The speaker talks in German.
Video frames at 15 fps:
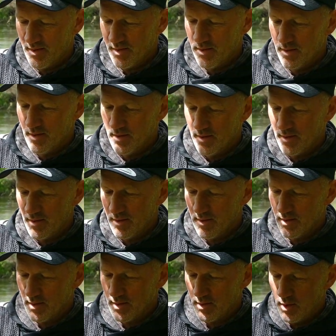Jo.
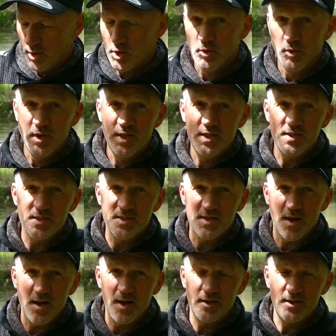Ich nulle dieses
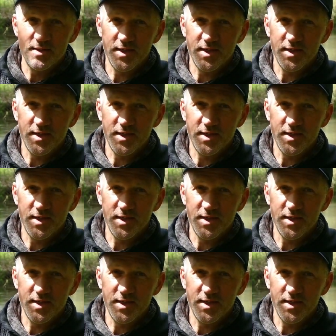Jahr, die